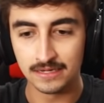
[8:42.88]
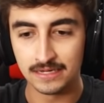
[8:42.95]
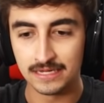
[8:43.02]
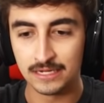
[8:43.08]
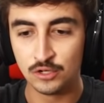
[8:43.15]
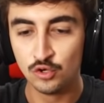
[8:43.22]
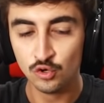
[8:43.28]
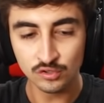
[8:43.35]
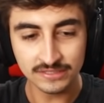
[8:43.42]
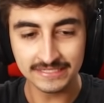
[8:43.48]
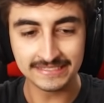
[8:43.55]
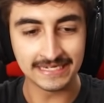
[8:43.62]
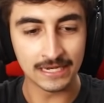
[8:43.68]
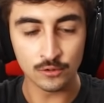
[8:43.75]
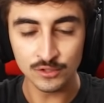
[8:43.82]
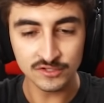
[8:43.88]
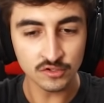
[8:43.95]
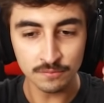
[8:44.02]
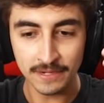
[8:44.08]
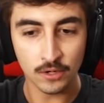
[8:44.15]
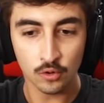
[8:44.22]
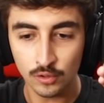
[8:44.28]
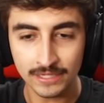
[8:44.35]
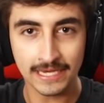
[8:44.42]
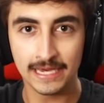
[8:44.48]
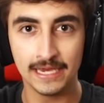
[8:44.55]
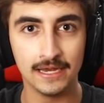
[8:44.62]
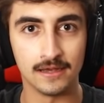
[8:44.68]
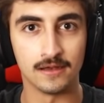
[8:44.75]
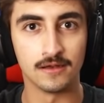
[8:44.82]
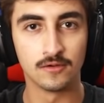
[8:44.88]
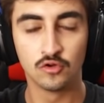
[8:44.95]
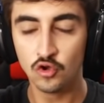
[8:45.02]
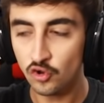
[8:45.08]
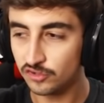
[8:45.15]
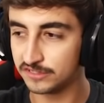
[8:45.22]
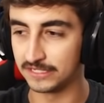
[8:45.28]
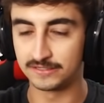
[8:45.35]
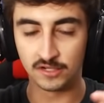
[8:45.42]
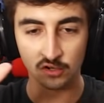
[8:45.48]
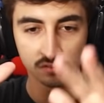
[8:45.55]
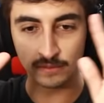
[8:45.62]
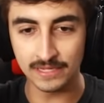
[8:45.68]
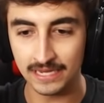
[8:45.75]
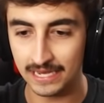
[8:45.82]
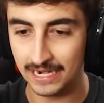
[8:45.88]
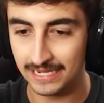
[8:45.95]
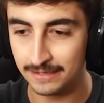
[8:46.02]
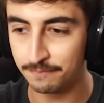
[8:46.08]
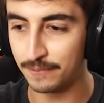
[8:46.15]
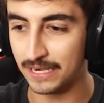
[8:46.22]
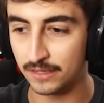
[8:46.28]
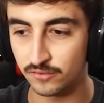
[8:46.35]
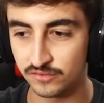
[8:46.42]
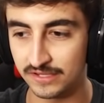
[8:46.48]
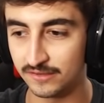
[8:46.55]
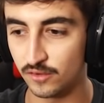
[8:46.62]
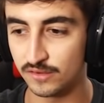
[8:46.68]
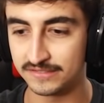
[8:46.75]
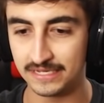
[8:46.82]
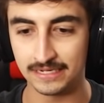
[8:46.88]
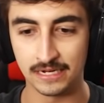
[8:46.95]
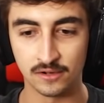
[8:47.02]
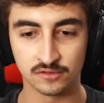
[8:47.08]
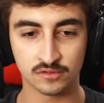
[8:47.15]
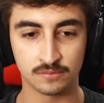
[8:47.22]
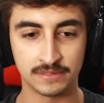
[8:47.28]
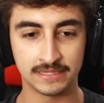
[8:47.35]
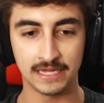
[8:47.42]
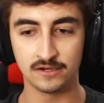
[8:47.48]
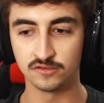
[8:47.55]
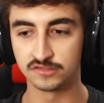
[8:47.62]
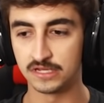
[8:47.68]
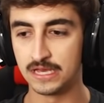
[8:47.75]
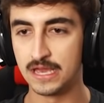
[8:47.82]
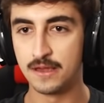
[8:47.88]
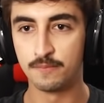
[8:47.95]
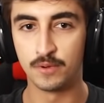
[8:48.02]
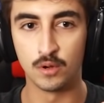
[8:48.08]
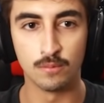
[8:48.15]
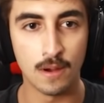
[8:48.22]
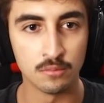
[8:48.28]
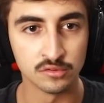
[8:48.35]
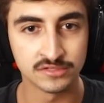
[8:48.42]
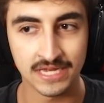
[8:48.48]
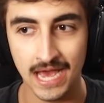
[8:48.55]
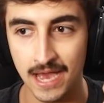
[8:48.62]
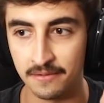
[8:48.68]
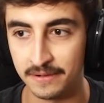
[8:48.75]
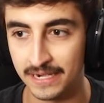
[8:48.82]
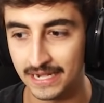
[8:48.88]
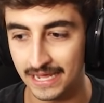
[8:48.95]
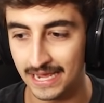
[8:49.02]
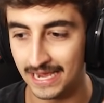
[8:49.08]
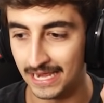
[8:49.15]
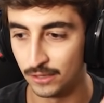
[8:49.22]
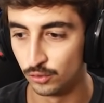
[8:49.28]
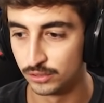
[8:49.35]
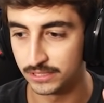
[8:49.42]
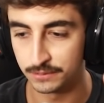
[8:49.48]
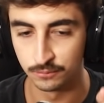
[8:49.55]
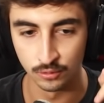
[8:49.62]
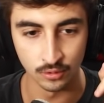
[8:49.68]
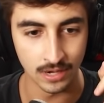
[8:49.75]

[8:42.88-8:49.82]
no sé si lo hizo mejor que él. No sé, se los voy a dejar ahí para que ustedes lo decían en los comentarios. Pero vamos a ver el último